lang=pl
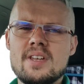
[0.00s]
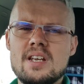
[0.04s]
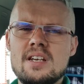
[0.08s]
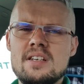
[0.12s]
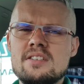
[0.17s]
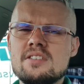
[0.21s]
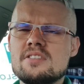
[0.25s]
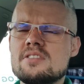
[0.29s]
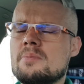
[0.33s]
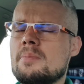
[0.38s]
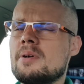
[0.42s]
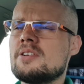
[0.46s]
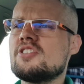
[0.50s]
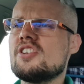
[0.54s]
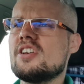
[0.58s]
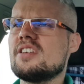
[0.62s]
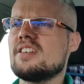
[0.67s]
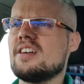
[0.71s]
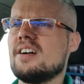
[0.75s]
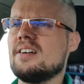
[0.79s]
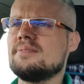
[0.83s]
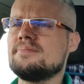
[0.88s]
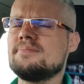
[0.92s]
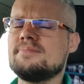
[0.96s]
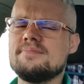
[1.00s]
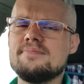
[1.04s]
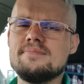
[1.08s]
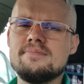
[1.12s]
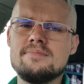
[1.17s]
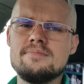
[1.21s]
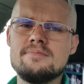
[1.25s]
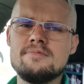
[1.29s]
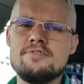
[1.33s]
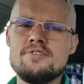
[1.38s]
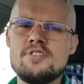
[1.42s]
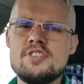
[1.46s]
I do zobaczenia.
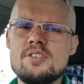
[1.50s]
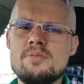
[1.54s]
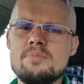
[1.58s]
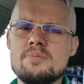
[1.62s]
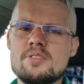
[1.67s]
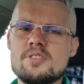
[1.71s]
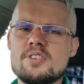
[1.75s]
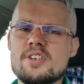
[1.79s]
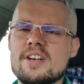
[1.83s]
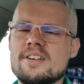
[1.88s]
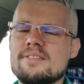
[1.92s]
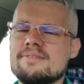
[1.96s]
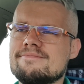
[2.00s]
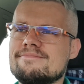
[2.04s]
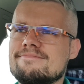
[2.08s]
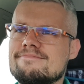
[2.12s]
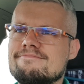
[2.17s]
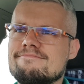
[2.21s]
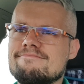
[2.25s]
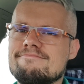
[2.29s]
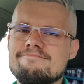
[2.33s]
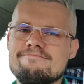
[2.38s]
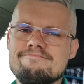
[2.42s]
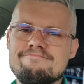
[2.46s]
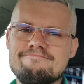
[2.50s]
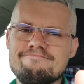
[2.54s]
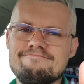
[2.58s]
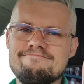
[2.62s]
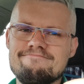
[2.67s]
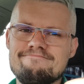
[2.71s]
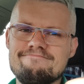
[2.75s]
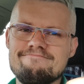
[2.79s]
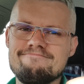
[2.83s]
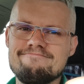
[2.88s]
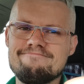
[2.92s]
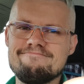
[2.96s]
Widzimy się.
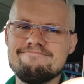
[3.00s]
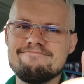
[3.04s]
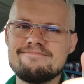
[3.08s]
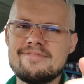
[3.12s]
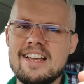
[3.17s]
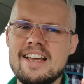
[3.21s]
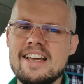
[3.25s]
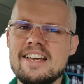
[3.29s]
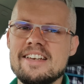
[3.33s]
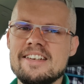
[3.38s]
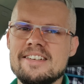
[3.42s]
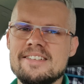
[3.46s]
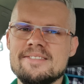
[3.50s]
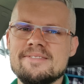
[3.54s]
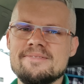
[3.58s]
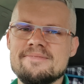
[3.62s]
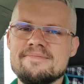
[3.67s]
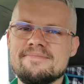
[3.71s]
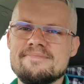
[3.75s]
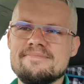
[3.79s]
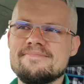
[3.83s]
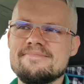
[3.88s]
Hej.